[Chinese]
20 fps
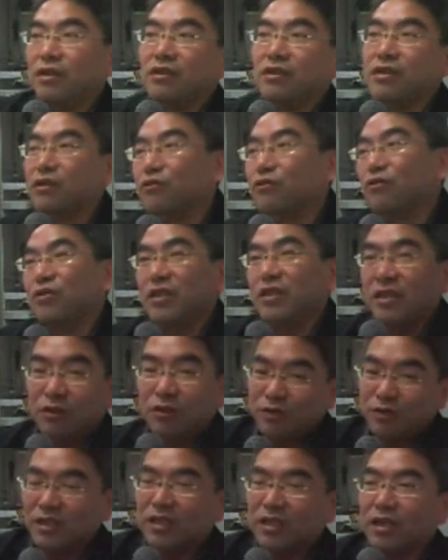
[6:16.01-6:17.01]
那如果你
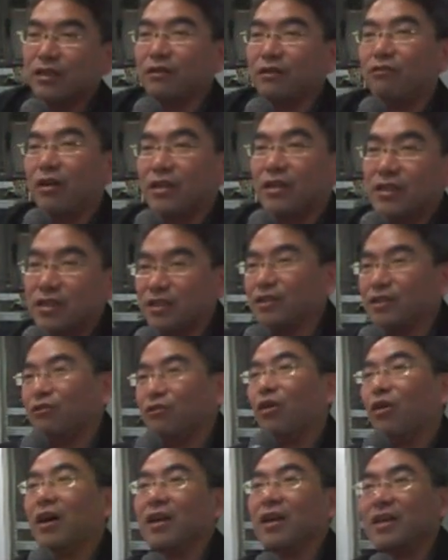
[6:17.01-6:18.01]
要跟我有一样
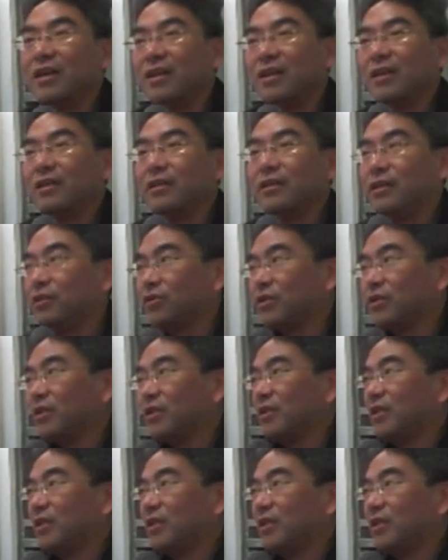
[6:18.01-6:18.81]
的环境的话，